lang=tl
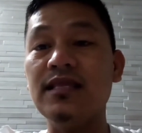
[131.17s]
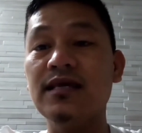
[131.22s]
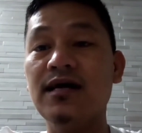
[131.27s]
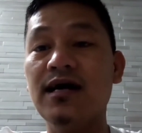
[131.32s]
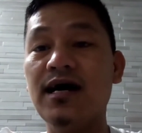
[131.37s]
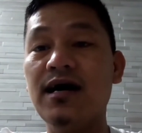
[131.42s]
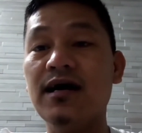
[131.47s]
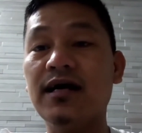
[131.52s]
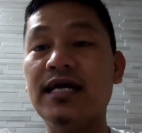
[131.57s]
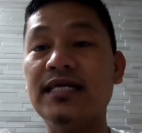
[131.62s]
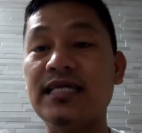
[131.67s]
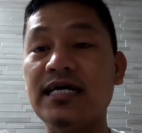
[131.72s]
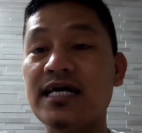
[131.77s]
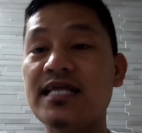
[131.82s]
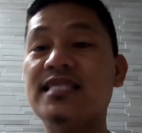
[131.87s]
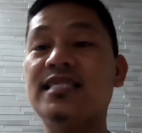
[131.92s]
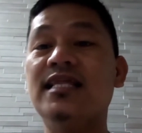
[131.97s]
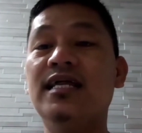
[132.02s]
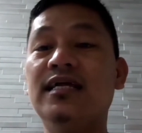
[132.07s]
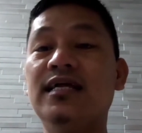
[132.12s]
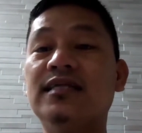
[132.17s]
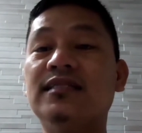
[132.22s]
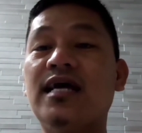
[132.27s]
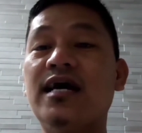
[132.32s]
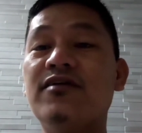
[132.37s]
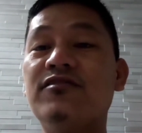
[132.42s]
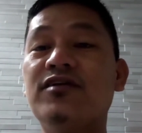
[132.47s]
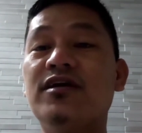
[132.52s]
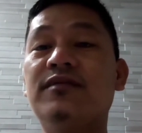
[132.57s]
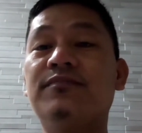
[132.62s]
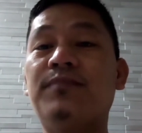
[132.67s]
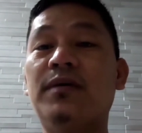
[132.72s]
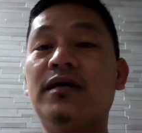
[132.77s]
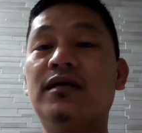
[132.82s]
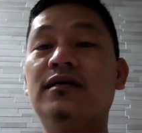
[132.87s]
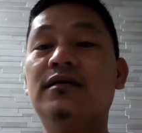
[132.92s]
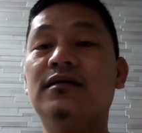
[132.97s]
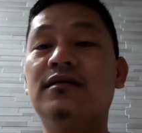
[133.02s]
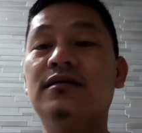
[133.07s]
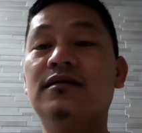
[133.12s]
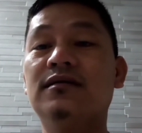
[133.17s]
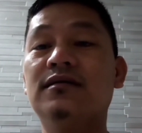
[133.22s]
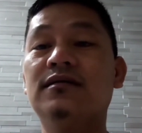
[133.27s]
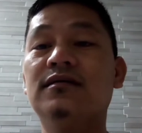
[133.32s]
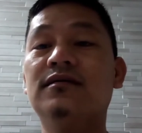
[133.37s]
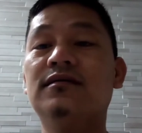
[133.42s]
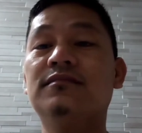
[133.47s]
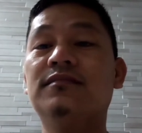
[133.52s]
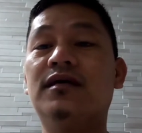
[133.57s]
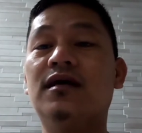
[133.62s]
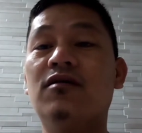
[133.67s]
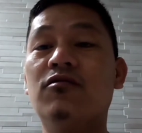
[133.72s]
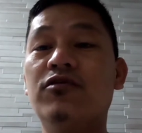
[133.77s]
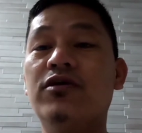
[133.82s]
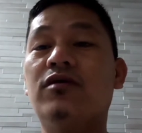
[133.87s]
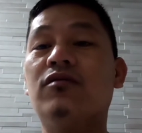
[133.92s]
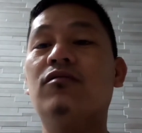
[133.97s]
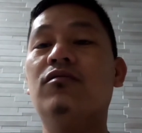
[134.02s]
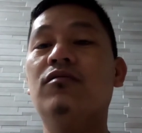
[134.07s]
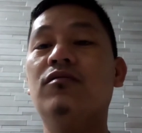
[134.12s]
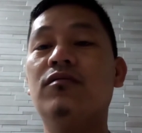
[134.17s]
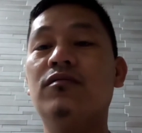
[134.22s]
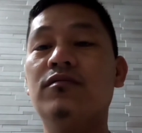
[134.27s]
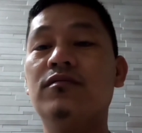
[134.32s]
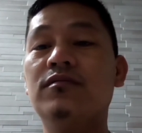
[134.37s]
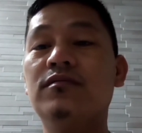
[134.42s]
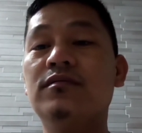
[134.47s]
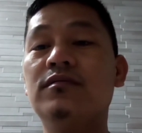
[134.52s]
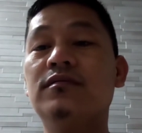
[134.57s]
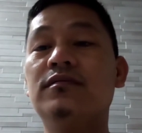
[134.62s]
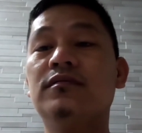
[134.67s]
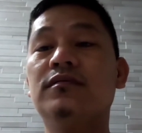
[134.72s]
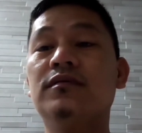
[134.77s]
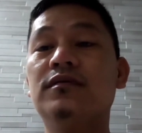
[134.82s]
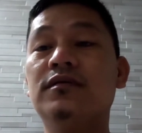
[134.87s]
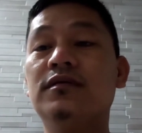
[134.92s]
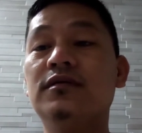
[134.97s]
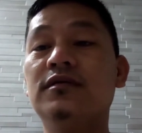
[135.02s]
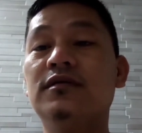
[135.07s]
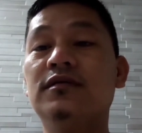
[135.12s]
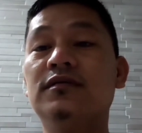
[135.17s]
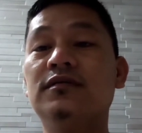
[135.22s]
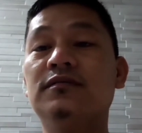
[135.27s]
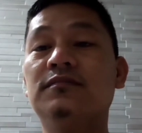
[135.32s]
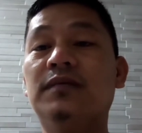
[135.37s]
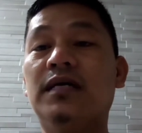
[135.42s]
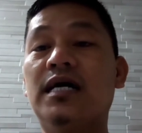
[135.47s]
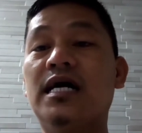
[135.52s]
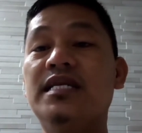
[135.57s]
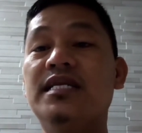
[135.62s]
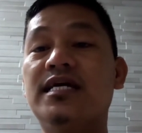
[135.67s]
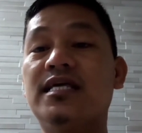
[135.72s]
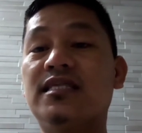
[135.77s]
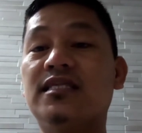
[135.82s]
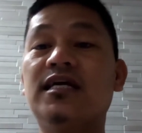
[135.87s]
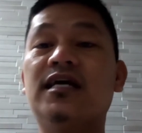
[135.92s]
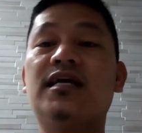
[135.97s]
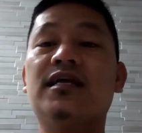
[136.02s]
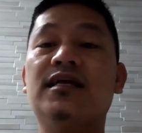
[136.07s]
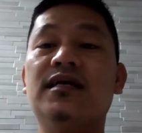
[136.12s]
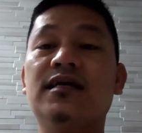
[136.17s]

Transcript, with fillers: Uh, Kita-kits na lang tayo dyan pag uh, nakauwi ako. Baka next year.